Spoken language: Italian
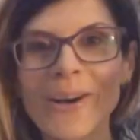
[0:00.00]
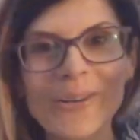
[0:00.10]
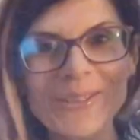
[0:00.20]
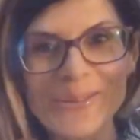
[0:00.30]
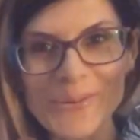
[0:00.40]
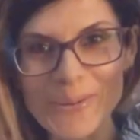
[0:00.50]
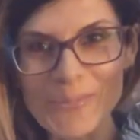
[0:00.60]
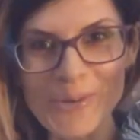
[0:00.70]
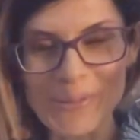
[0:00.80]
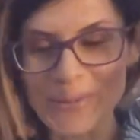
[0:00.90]
ogni scusa
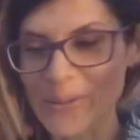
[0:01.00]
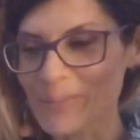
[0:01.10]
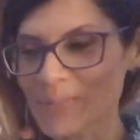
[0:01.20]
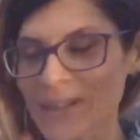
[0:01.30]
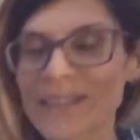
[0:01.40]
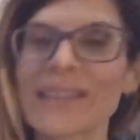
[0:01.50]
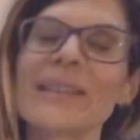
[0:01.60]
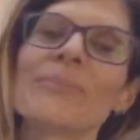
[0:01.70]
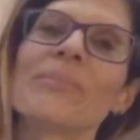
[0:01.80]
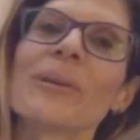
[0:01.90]
è buona per comprare
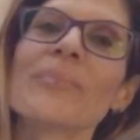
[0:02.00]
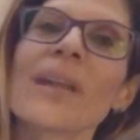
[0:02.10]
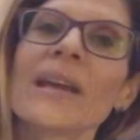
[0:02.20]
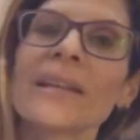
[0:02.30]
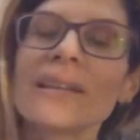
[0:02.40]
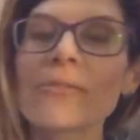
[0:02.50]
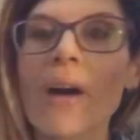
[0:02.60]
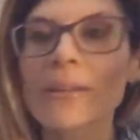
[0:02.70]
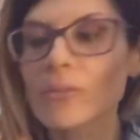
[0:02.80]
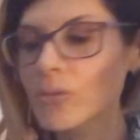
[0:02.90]
dei libri di
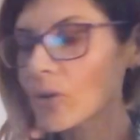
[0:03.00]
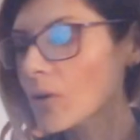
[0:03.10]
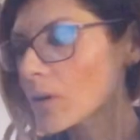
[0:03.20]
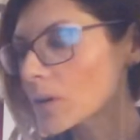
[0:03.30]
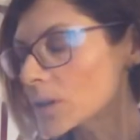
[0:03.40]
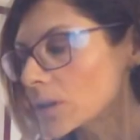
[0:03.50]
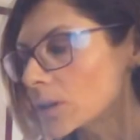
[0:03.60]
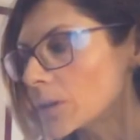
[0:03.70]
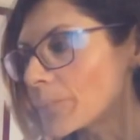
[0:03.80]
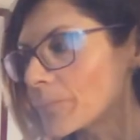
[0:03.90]
fatto
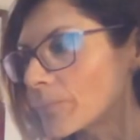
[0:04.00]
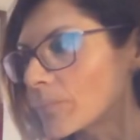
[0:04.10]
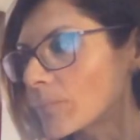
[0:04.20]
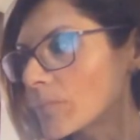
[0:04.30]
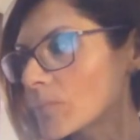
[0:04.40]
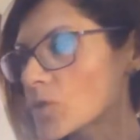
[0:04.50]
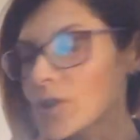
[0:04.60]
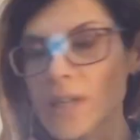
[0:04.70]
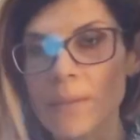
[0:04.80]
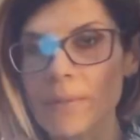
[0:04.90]
ehm,
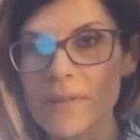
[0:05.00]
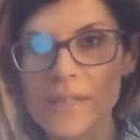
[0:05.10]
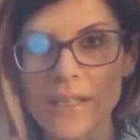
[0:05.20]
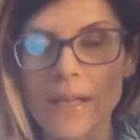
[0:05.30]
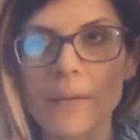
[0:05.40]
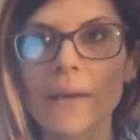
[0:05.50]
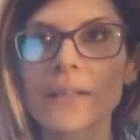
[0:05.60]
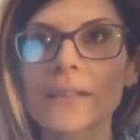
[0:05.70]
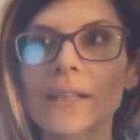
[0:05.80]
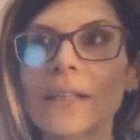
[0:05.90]
Cesare Pavese
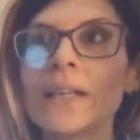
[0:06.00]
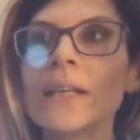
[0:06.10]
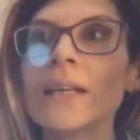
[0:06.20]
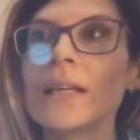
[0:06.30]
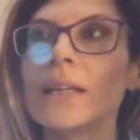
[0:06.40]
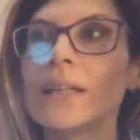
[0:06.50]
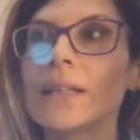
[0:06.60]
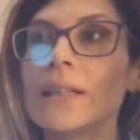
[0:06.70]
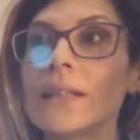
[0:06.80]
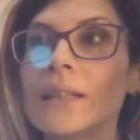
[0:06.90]
chiaramente
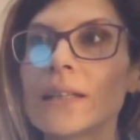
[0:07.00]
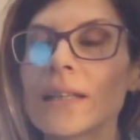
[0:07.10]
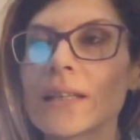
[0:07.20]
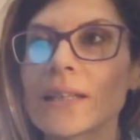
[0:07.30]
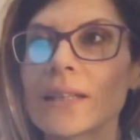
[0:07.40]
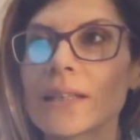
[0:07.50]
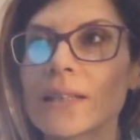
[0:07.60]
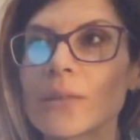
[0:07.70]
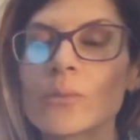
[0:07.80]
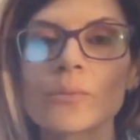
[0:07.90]

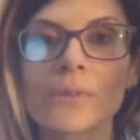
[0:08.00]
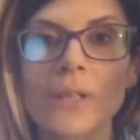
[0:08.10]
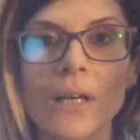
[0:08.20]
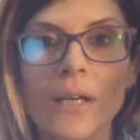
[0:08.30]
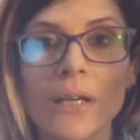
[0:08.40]
eh, un,